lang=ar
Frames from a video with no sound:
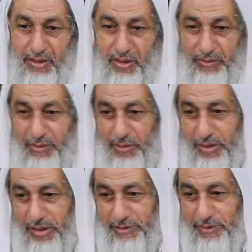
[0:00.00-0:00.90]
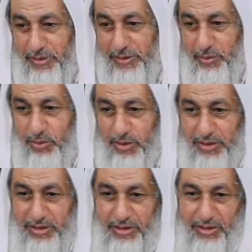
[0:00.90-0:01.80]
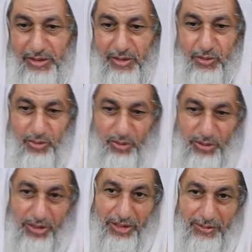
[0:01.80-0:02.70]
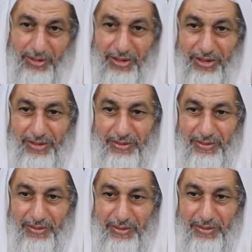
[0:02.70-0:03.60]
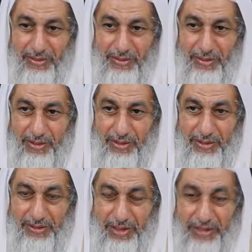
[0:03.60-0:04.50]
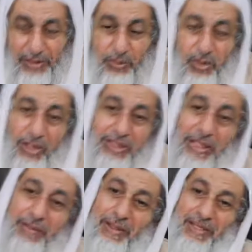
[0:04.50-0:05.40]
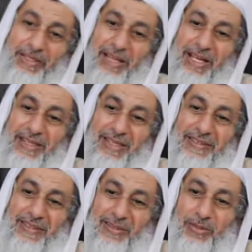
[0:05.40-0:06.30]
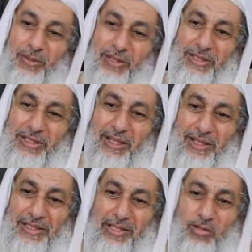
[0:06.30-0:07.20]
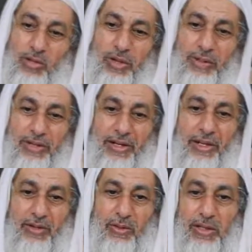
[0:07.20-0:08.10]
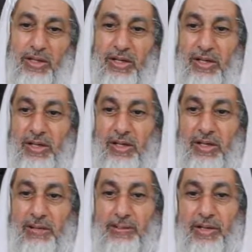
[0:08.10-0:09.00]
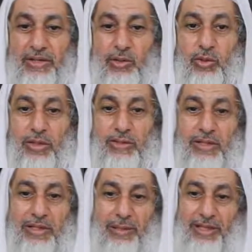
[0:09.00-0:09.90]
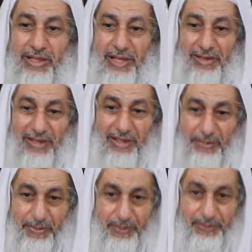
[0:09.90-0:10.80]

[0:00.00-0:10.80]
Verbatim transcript: حق من وقع في الديمقراطية يتوب إلى الله منها الديمقراطية ماذا تعني هذه الديمقراطية التي اسمها براق وباطنها من قبله العذاب